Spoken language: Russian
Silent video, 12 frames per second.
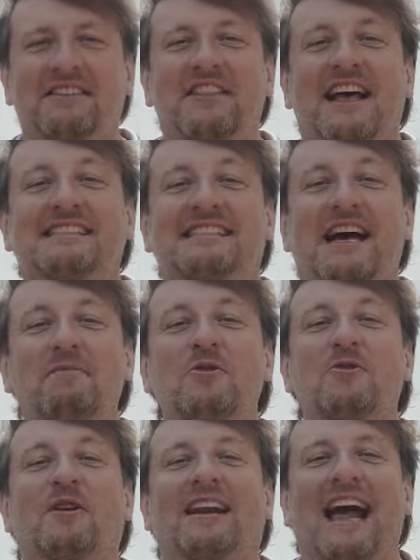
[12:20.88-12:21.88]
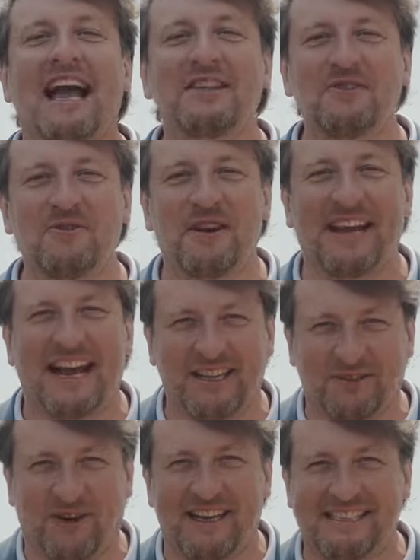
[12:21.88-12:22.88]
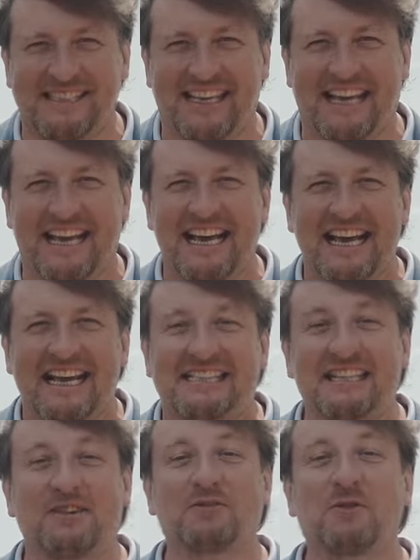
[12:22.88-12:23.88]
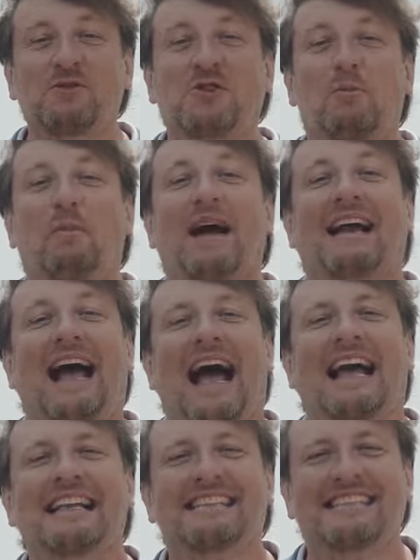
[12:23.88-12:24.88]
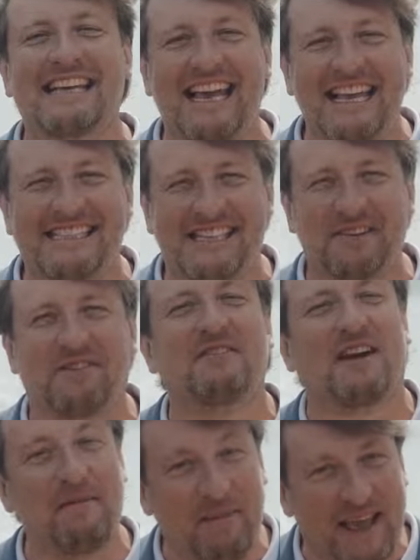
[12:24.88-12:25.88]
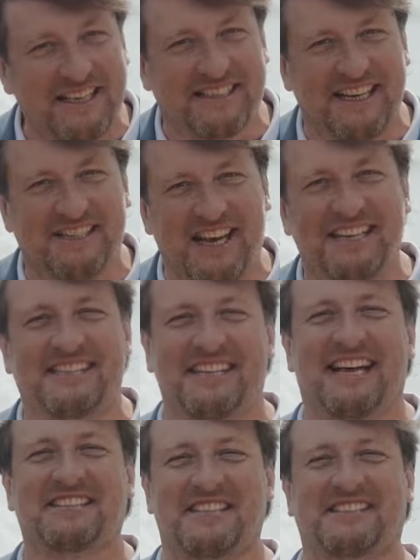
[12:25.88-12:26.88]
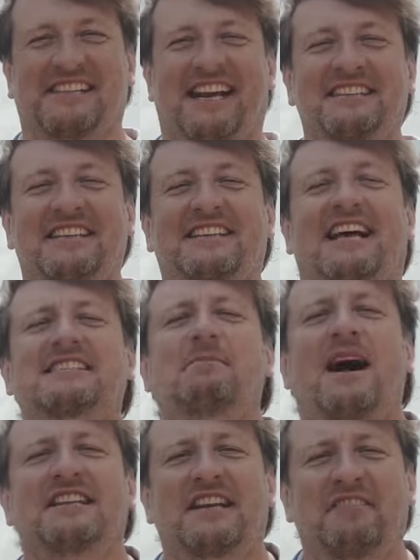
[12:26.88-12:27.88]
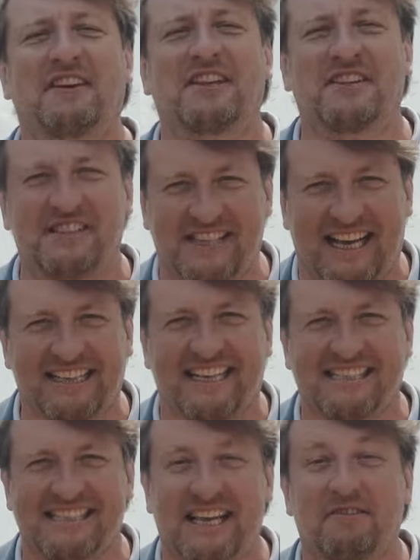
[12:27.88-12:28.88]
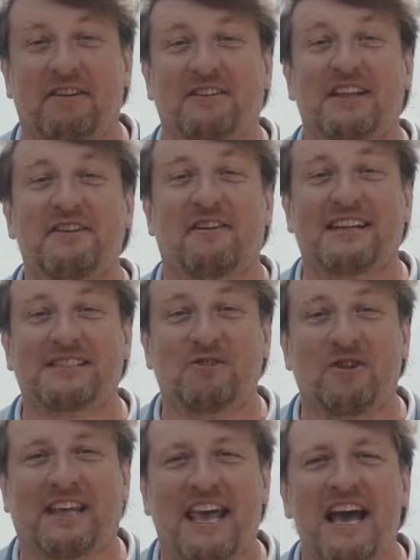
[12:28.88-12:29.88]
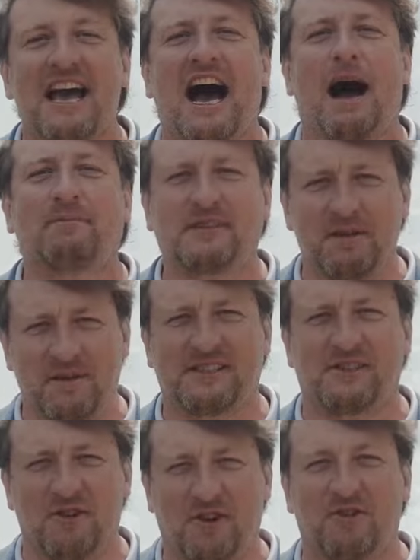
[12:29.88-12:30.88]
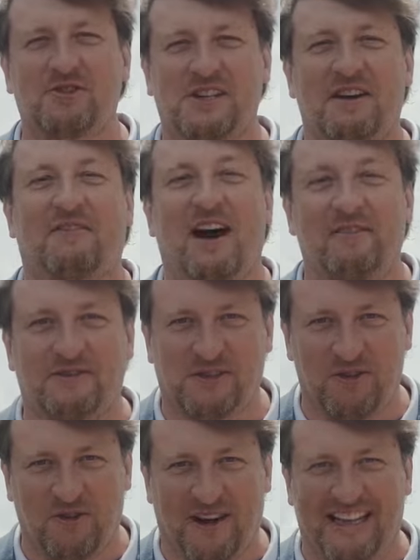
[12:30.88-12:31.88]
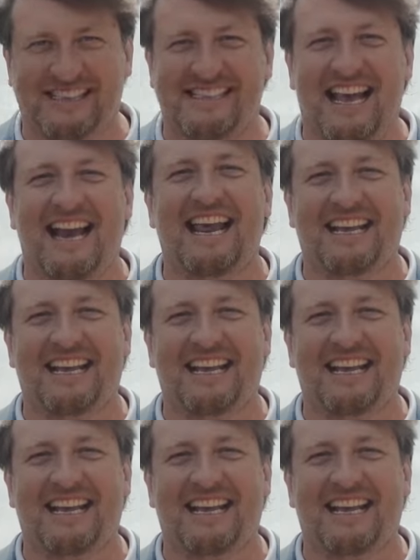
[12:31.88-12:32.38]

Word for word: на самую раннюю регату России. Дело в том, что пока дети в европейской части нашей страны досматривали «Десятые сны» во Владивостоке, оптимистеры уже вовсю выясняли